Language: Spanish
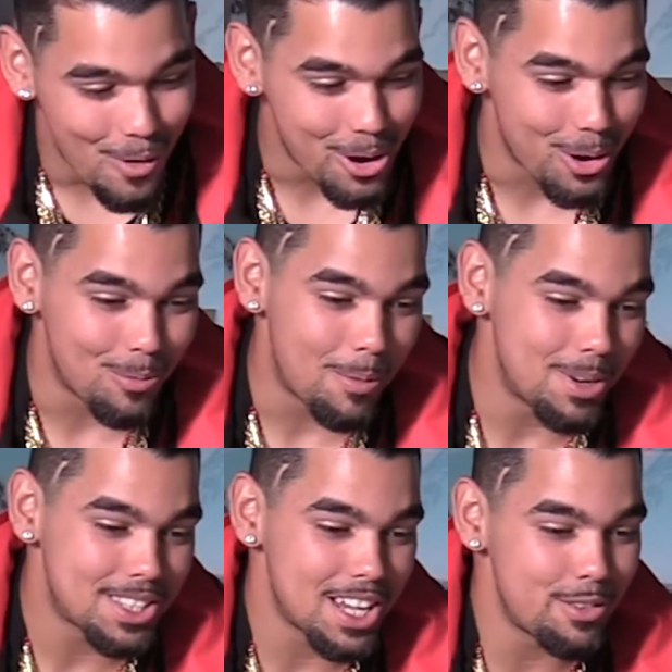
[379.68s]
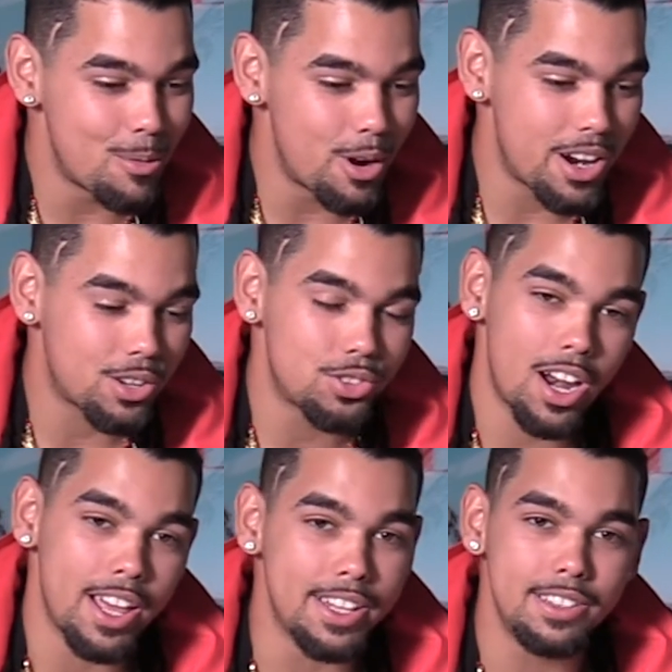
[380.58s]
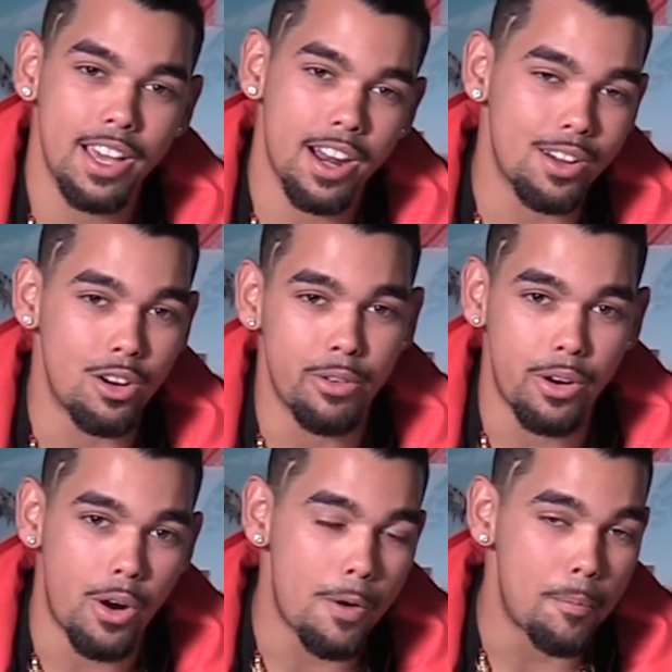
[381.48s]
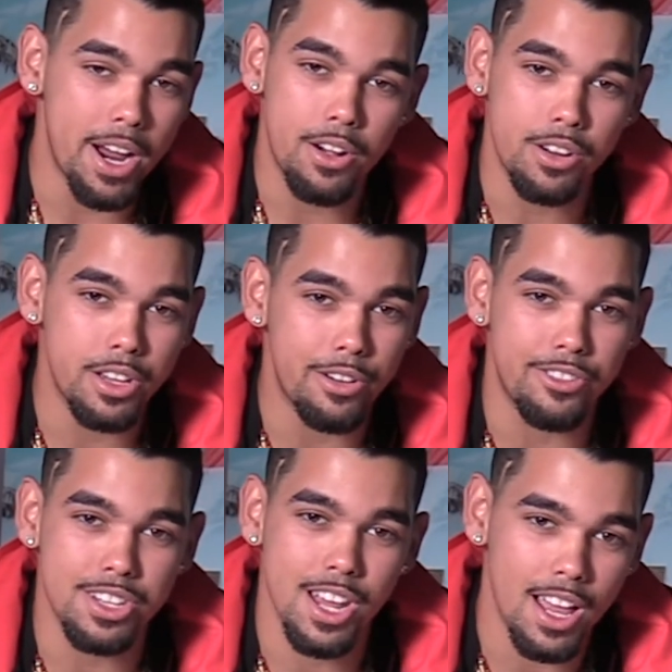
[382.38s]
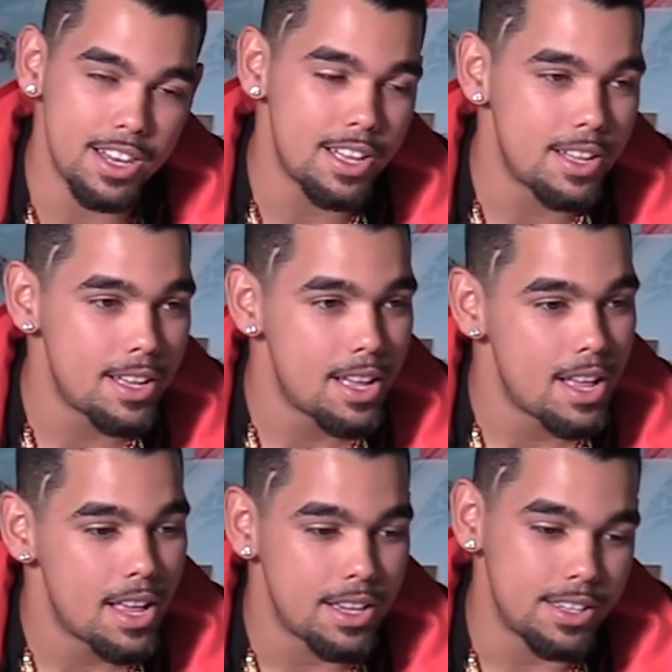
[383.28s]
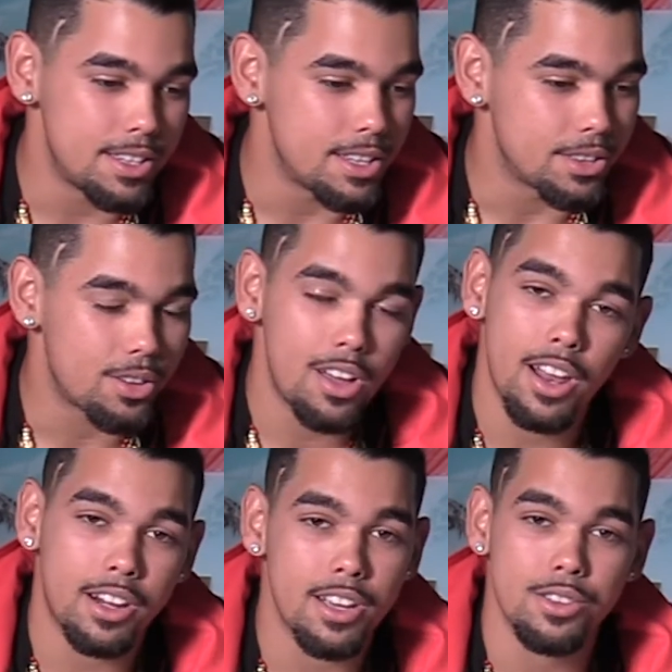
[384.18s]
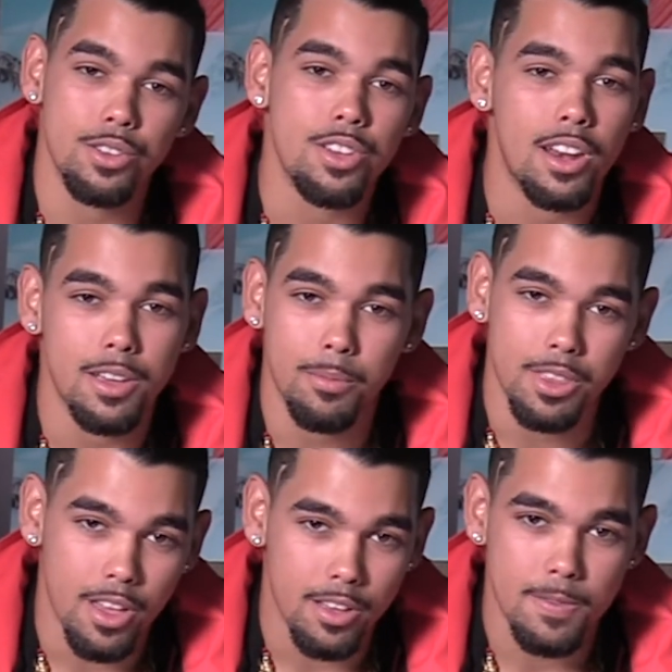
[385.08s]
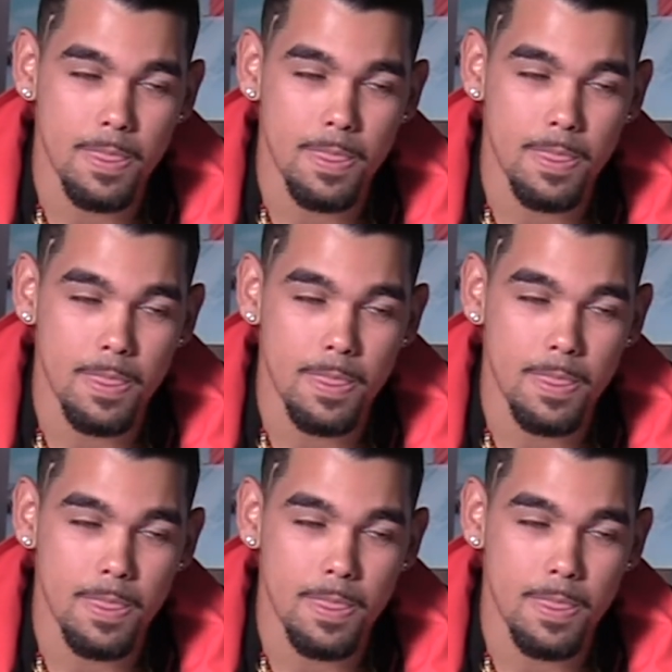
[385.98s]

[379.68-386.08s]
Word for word: Bueno, normalmente me voy a encontrar en Instagram como Michael King Oficial y en todas las redes sociales, en verdad.